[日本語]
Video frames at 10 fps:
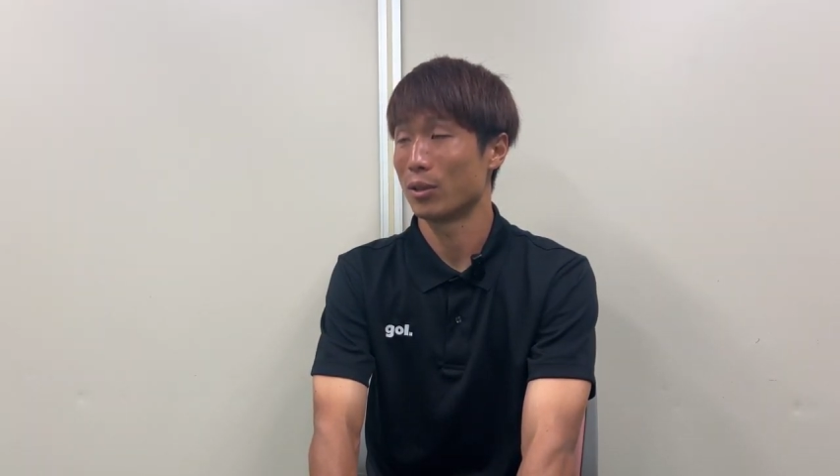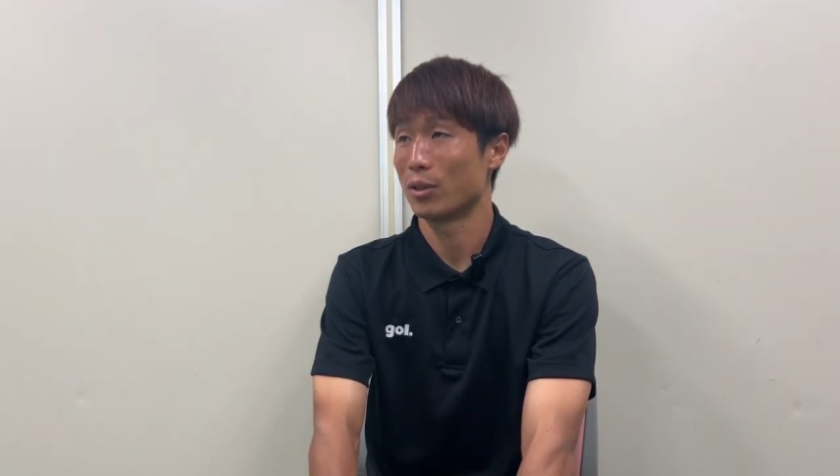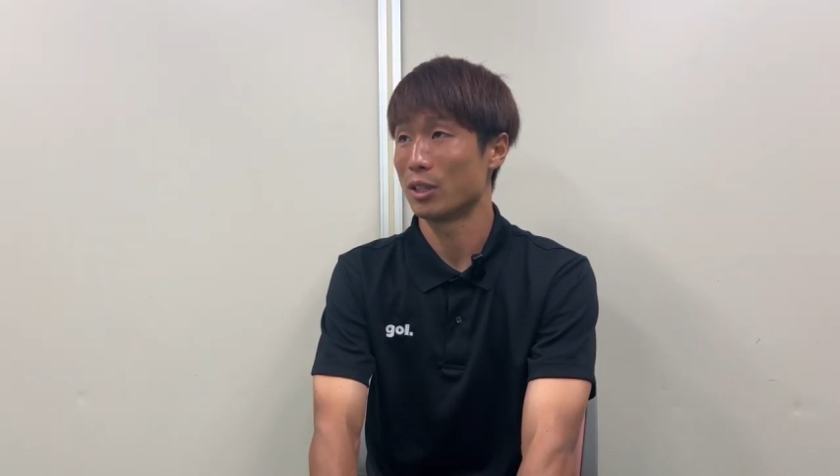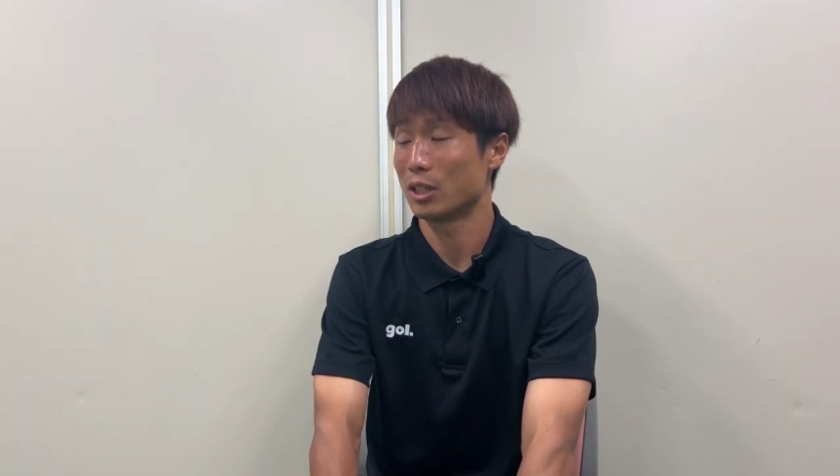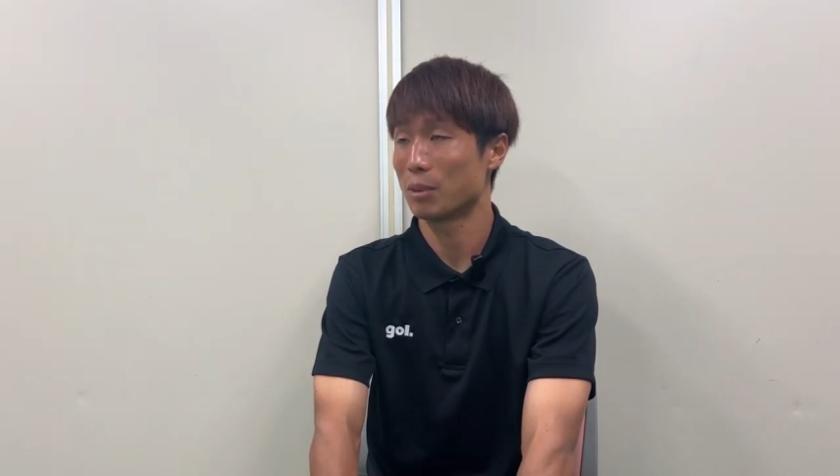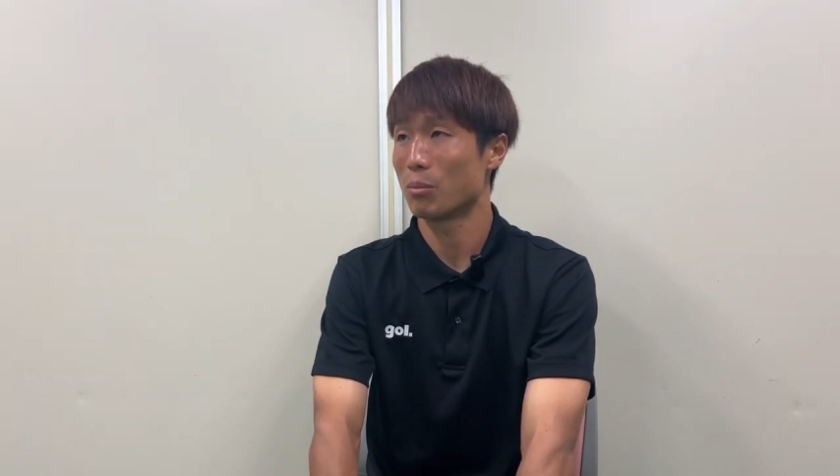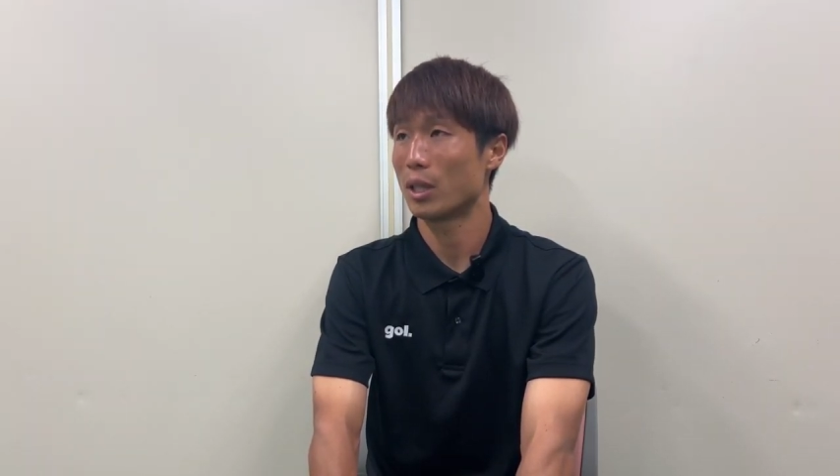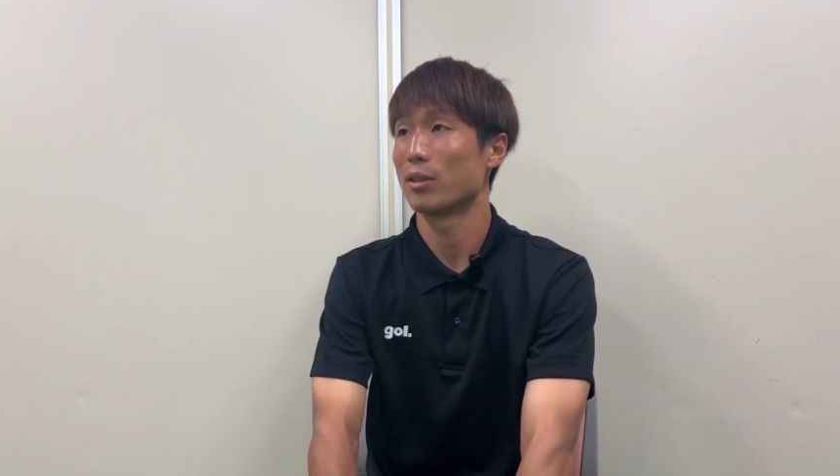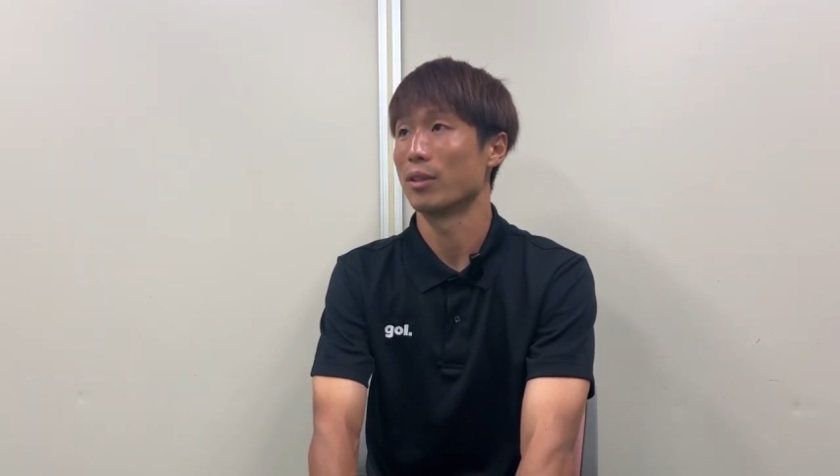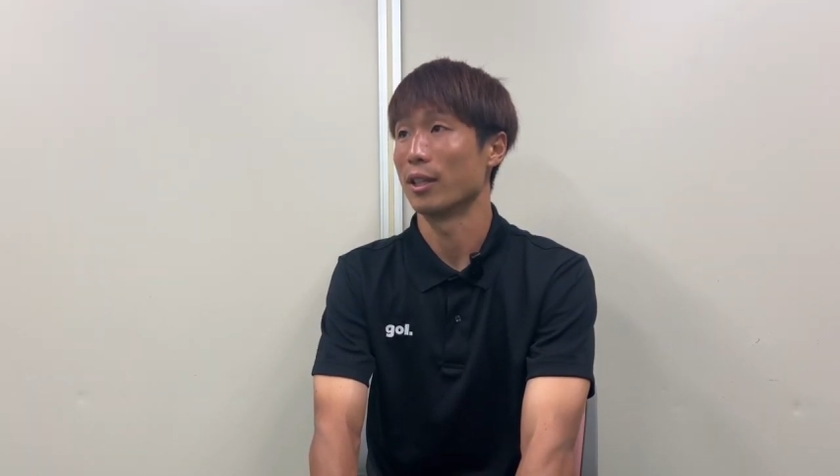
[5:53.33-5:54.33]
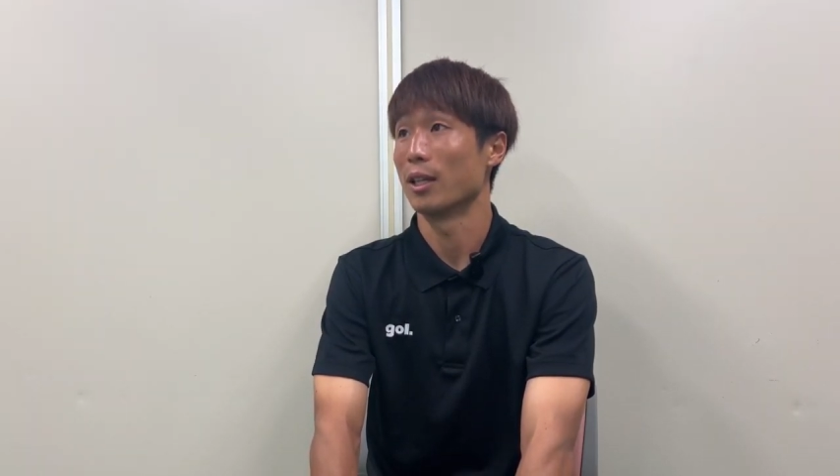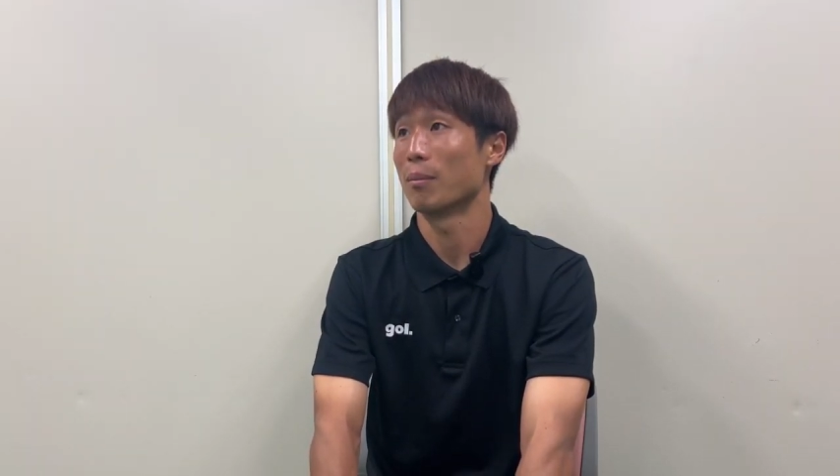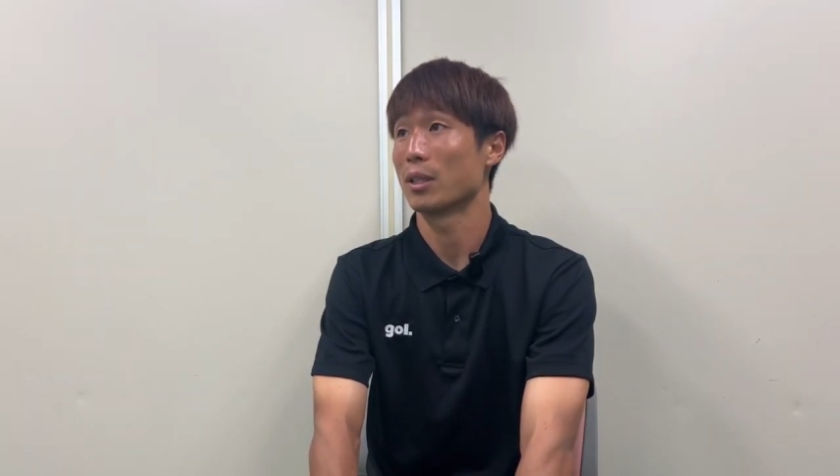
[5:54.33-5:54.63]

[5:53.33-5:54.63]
る自信もあるんで、